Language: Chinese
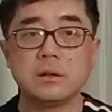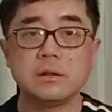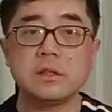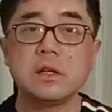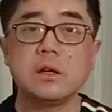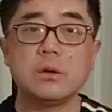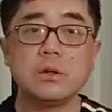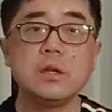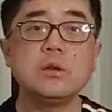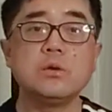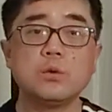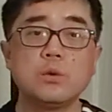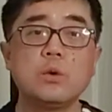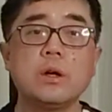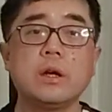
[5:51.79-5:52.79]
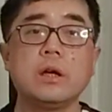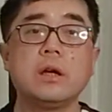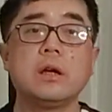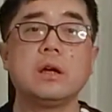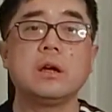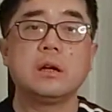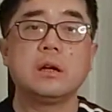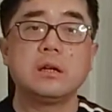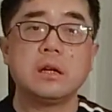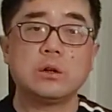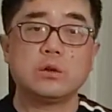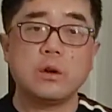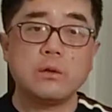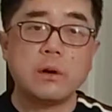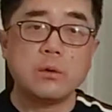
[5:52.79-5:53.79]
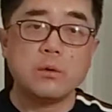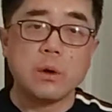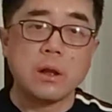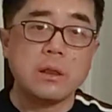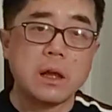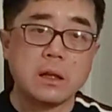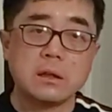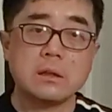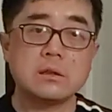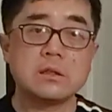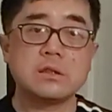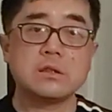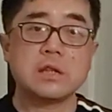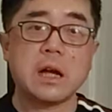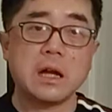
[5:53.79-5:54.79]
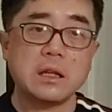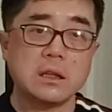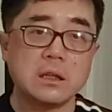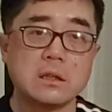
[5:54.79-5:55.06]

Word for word: 这个应对，让对方原来的制裁你